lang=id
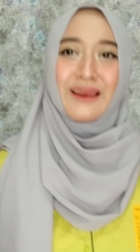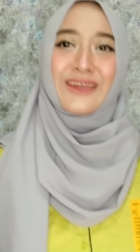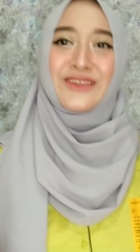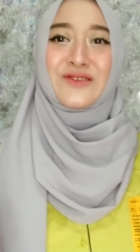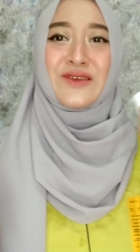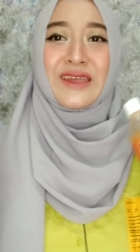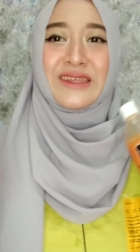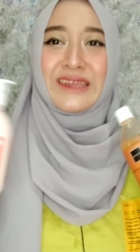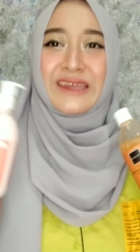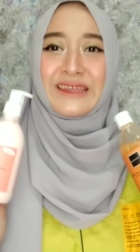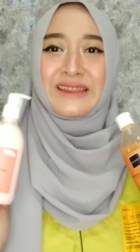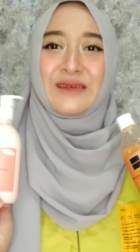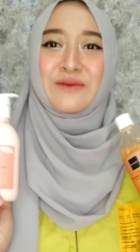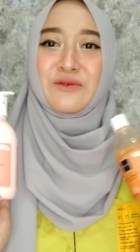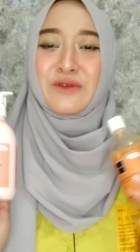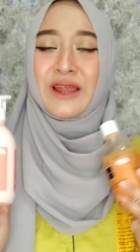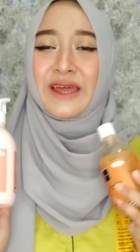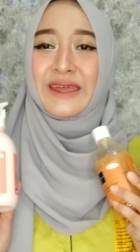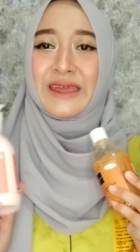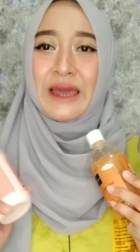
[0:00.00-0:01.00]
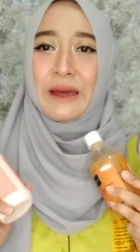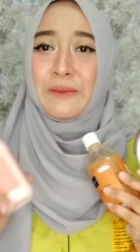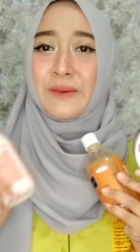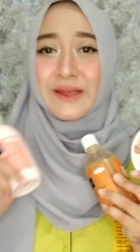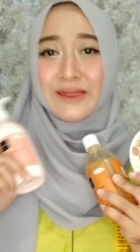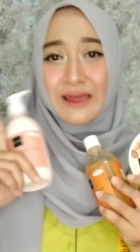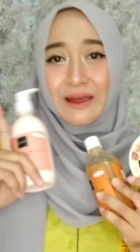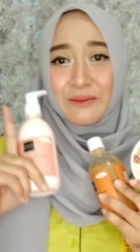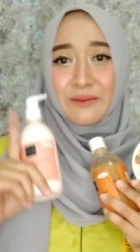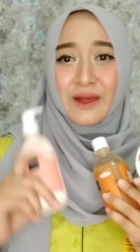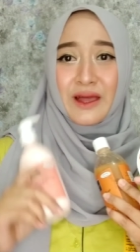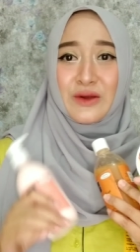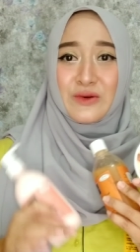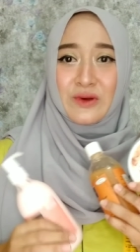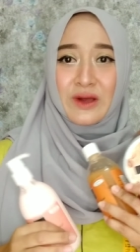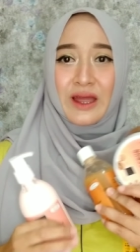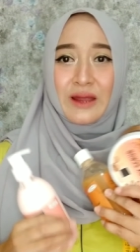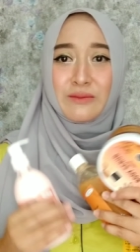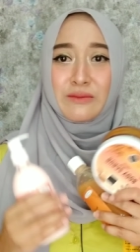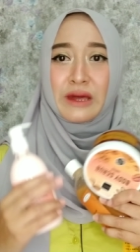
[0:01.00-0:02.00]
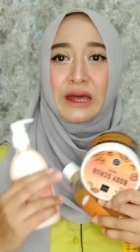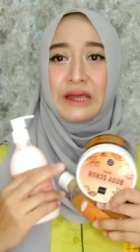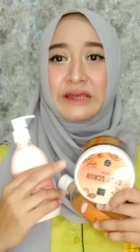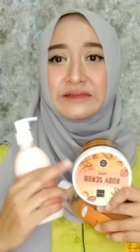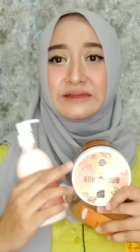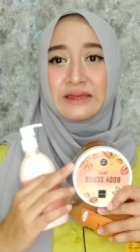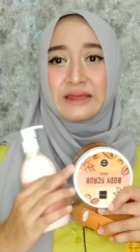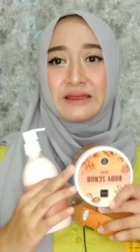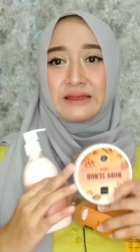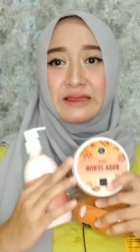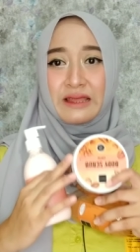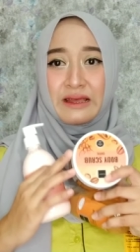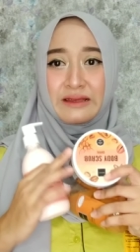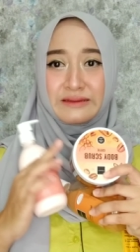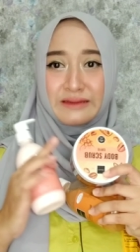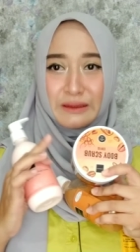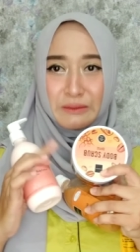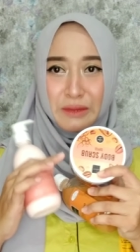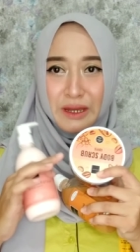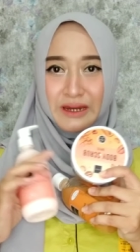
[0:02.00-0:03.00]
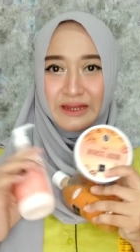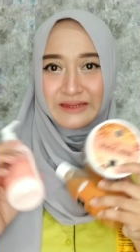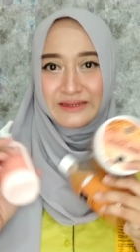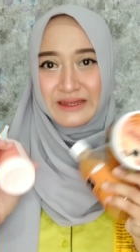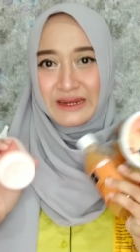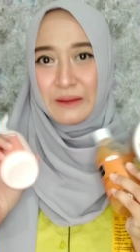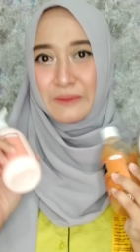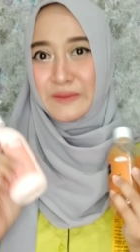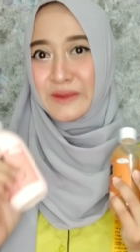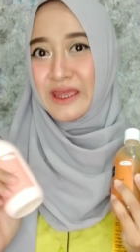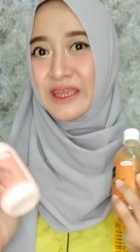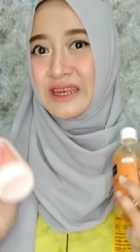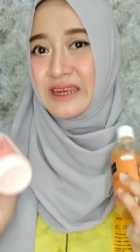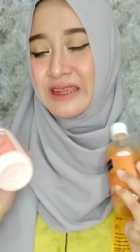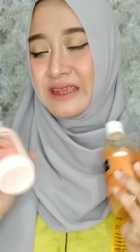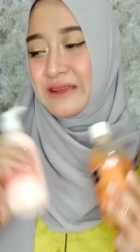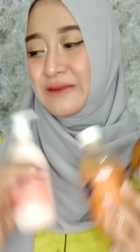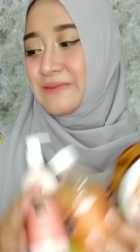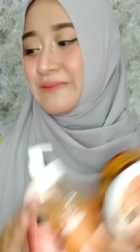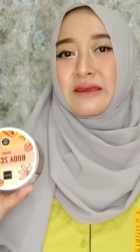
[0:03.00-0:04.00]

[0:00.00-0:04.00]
Langsung aja kita mulai ya. Pertama aku akan bahas tentang si body scrubnya ini.